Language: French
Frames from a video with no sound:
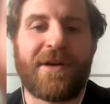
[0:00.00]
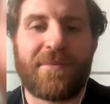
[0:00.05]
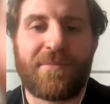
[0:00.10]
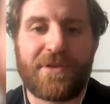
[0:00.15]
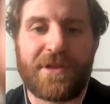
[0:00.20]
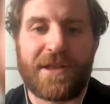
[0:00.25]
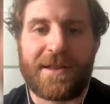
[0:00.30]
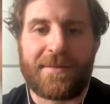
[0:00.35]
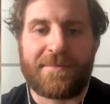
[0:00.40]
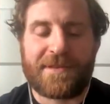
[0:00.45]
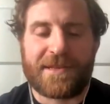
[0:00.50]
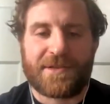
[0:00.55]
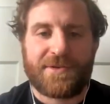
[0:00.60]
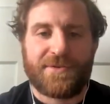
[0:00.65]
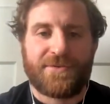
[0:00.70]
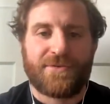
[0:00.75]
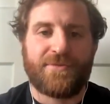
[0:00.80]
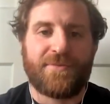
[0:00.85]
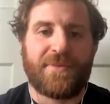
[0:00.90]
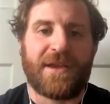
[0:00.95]
un peu
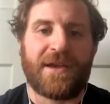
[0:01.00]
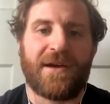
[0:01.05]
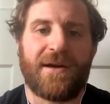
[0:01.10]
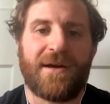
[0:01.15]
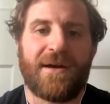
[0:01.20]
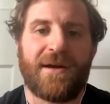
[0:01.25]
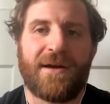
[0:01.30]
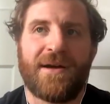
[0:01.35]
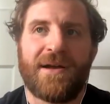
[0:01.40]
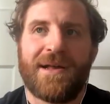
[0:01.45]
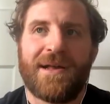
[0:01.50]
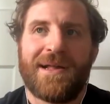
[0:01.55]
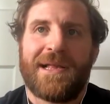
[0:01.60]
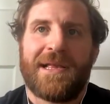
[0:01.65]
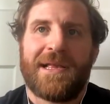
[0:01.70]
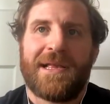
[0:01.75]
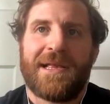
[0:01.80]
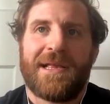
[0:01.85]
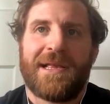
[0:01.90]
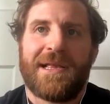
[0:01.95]
d'adaptation mais,
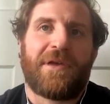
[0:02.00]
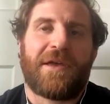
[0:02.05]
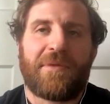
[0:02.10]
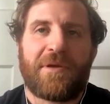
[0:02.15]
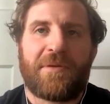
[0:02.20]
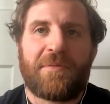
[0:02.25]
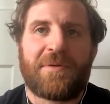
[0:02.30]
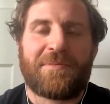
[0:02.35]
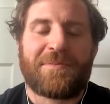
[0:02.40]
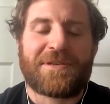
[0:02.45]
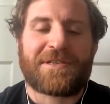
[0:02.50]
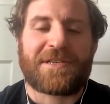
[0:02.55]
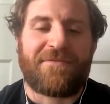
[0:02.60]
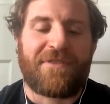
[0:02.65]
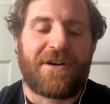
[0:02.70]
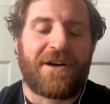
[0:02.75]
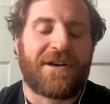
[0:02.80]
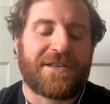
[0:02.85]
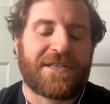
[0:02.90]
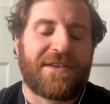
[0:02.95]
mais, mais mais mais ça
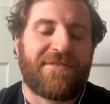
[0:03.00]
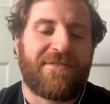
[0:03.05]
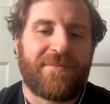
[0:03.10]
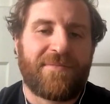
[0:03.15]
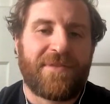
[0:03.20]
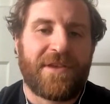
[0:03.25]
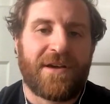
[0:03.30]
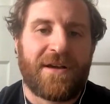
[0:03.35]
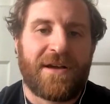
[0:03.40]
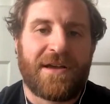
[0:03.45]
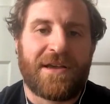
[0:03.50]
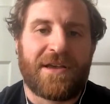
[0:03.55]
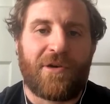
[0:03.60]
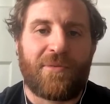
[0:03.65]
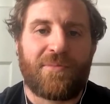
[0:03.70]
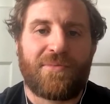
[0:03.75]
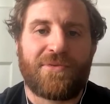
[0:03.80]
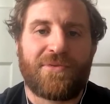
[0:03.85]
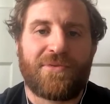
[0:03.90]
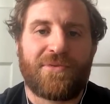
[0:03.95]
va ça va bien et en
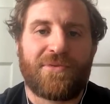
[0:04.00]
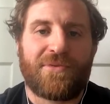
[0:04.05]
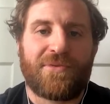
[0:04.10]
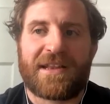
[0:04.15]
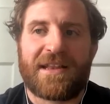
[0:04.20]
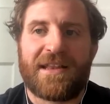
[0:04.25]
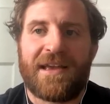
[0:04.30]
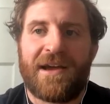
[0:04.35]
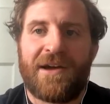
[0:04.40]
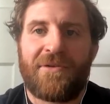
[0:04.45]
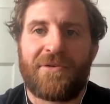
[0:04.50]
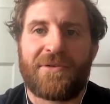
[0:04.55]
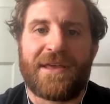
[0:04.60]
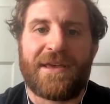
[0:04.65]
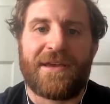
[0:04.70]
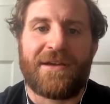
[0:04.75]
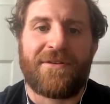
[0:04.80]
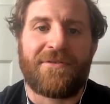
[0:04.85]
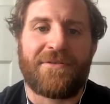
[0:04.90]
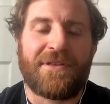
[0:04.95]
plus avec Léa on
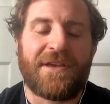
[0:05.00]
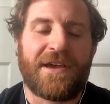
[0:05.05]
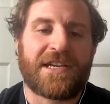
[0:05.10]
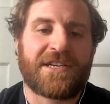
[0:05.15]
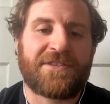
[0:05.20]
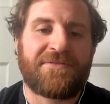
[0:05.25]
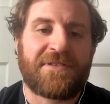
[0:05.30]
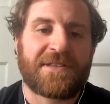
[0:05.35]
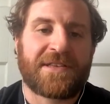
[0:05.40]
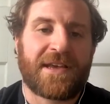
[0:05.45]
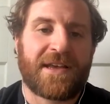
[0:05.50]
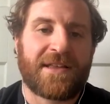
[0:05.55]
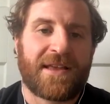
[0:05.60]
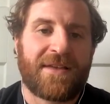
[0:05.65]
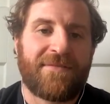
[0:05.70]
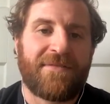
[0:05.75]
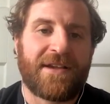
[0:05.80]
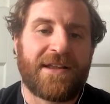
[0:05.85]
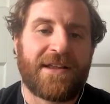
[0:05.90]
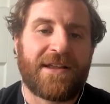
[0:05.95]
est on est H24
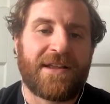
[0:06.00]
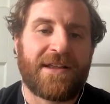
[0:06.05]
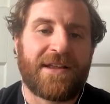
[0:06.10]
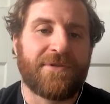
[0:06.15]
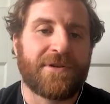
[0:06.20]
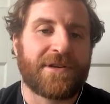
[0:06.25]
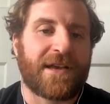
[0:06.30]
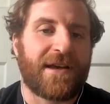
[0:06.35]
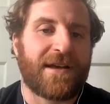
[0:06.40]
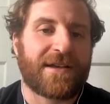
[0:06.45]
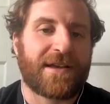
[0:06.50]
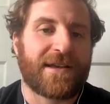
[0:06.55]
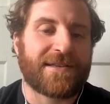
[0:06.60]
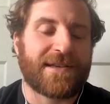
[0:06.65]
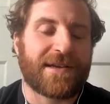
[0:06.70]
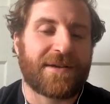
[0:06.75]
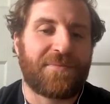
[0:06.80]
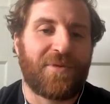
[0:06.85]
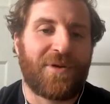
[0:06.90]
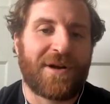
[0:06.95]
avec Lino qui a qui a
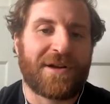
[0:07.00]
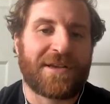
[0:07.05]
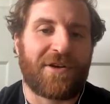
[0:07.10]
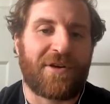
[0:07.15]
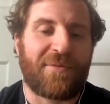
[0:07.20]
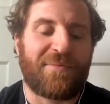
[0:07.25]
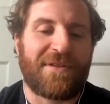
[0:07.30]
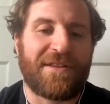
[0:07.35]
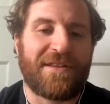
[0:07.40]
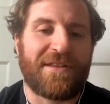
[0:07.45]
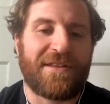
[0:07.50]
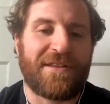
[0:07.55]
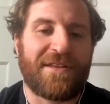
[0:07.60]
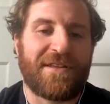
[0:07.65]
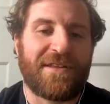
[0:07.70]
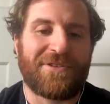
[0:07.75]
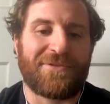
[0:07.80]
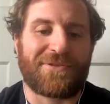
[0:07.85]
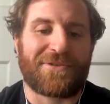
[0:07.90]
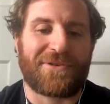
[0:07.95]
5 mois qui est en plein
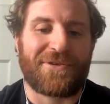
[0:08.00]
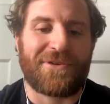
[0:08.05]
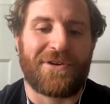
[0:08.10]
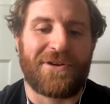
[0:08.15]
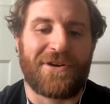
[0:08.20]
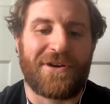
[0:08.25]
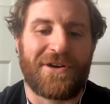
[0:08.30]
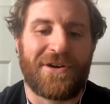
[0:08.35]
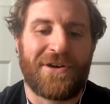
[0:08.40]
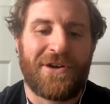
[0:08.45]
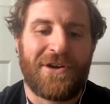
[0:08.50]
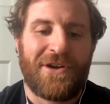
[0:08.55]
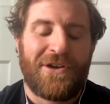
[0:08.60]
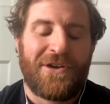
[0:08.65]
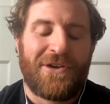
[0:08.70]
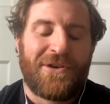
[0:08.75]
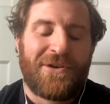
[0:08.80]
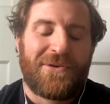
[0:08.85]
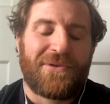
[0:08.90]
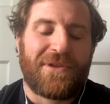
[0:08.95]
éveil donc
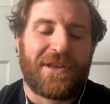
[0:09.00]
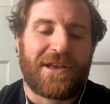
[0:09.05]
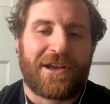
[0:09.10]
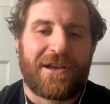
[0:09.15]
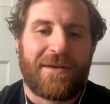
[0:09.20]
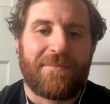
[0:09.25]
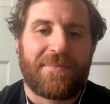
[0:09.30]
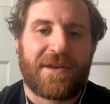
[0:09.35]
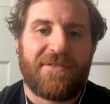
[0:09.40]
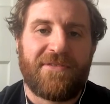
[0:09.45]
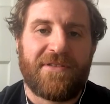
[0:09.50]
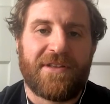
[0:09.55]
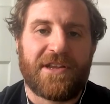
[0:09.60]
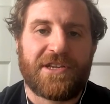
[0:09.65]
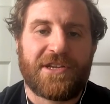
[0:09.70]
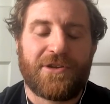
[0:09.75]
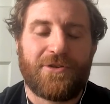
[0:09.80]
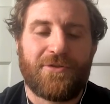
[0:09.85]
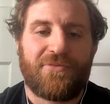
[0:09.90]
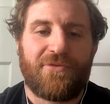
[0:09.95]
on est quand même
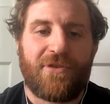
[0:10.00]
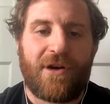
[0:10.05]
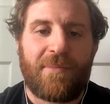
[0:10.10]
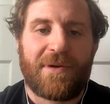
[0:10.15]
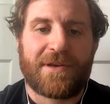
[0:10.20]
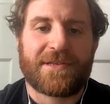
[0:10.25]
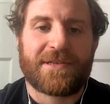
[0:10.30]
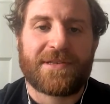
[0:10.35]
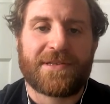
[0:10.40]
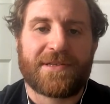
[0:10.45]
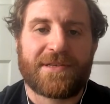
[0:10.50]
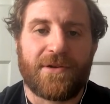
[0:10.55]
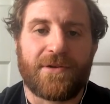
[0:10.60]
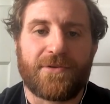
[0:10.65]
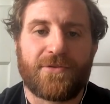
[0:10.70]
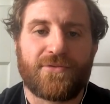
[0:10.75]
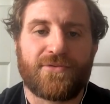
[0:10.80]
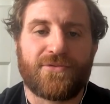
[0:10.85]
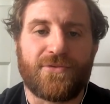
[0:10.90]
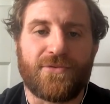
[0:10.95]
privilégié de pouvoir passer
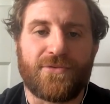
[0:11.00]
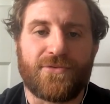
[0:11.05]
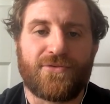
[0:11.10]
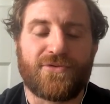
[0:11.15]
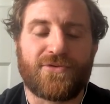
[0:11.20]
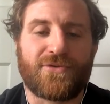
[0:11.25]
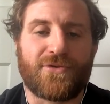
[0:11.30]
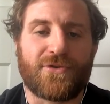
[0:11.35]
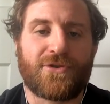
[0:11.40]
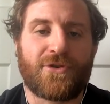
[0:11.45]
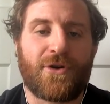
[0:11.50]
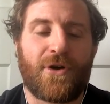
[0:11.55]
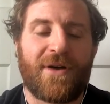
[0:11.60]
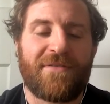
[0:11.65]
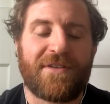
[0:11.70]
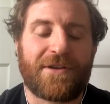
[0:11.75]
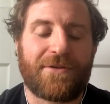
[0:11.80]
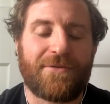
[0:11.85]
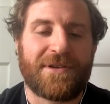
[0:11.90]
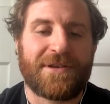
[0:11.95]
tout tout ce temps
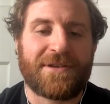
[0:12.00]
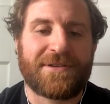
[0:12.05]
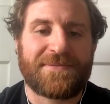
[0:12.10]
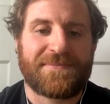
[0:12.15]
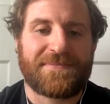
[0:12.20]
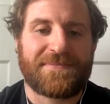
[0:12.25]
avec lui.